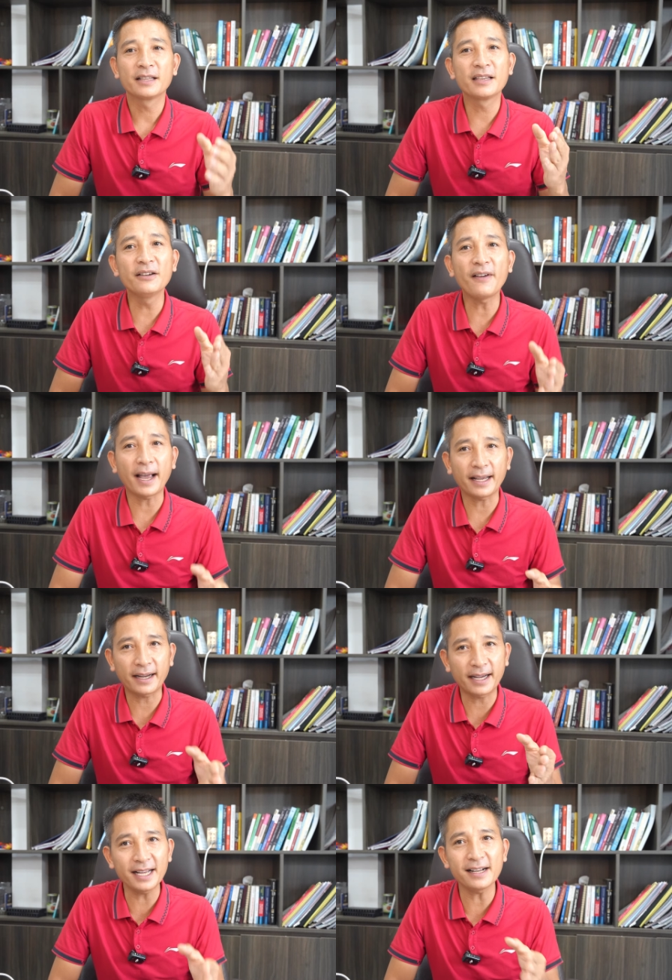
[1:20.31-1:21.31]
Như vậy
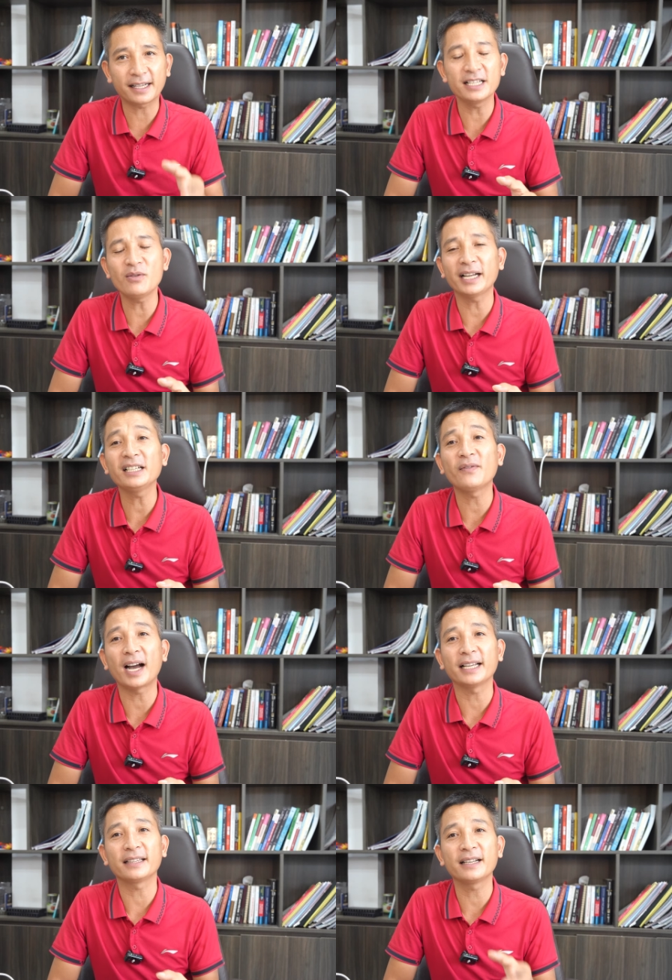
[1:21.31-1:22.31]
khi được kinh doanh như
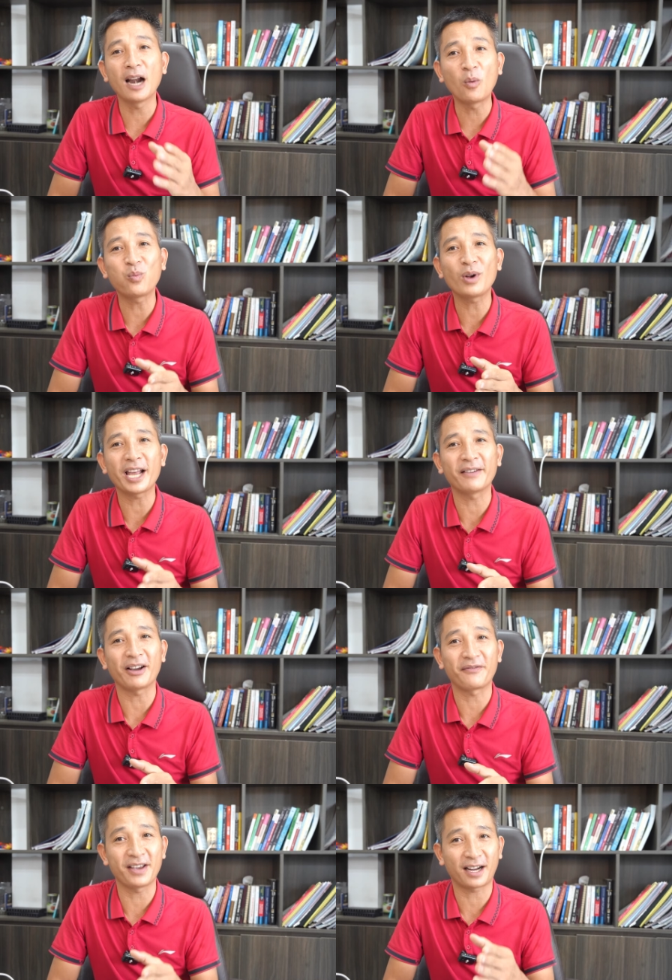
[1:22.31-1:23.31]
vậy thì đồng nghĩa
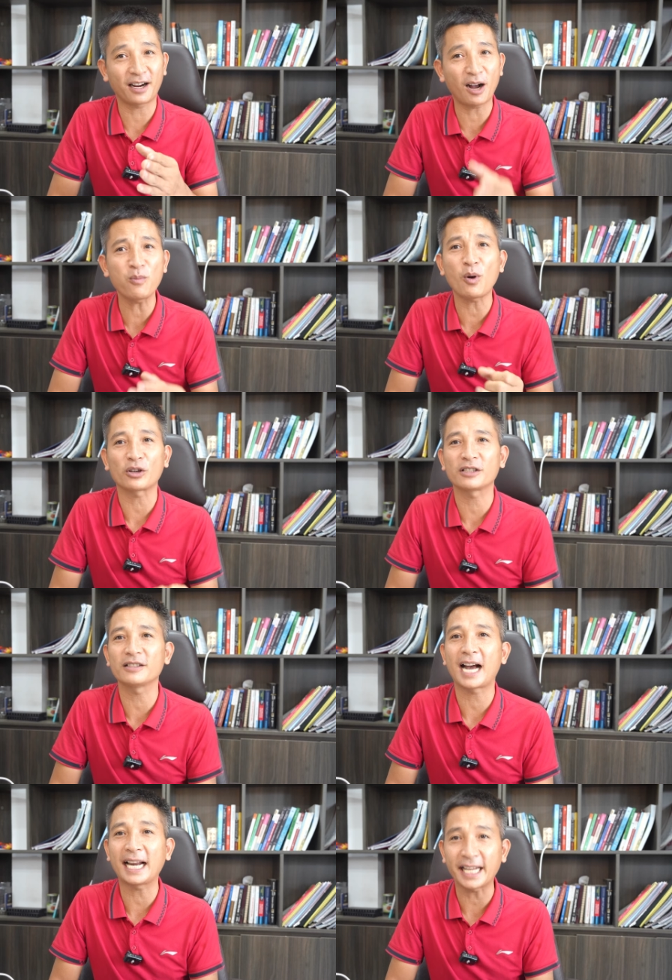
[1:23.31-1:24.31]
với việc không có
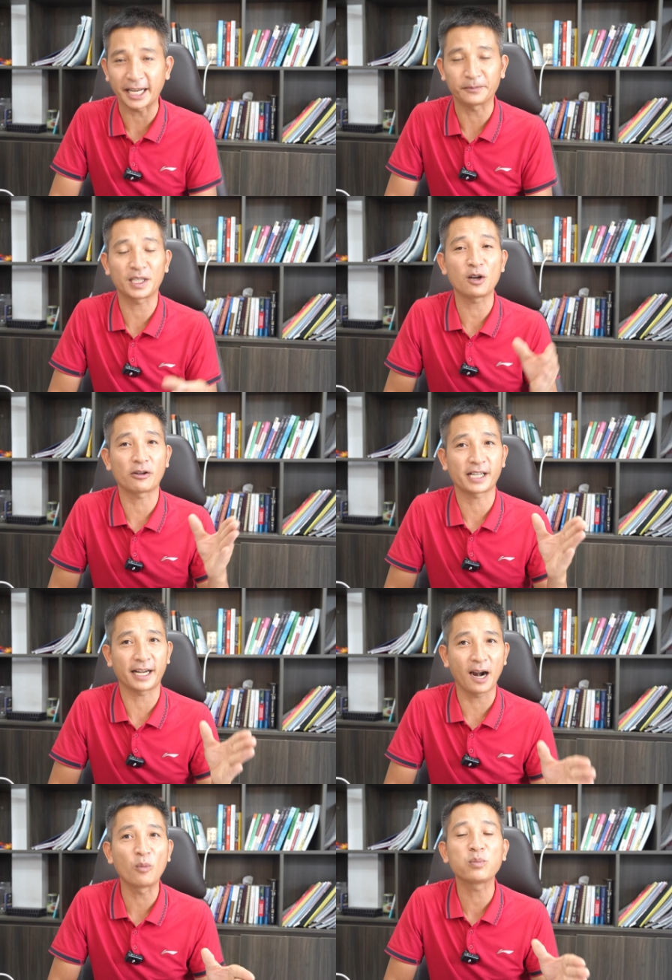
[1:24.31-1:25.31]
sự khan hiếm thì nó
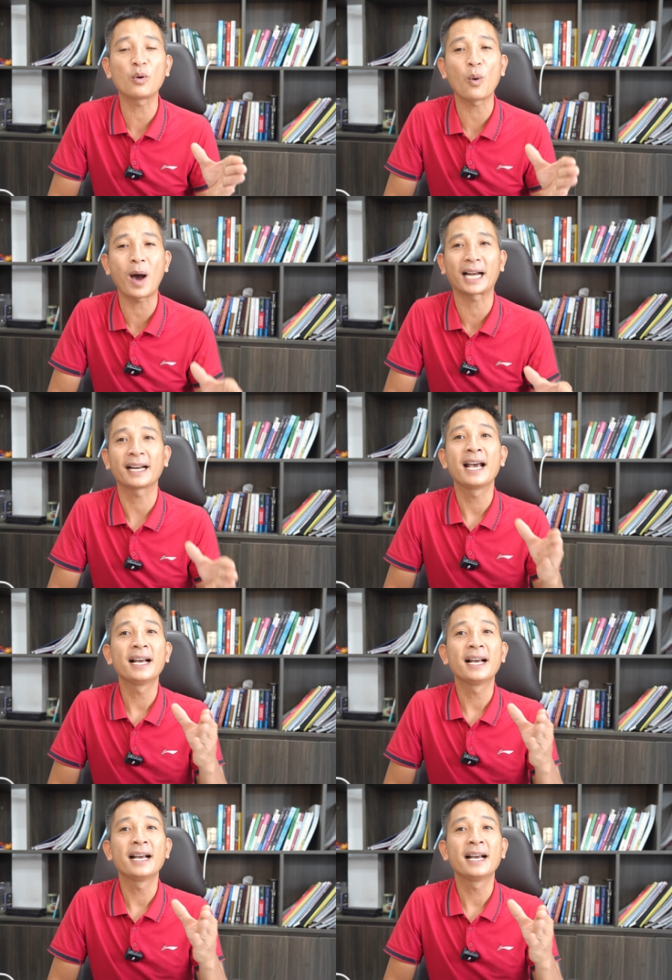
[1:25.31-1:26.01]
sẽ đồng loạt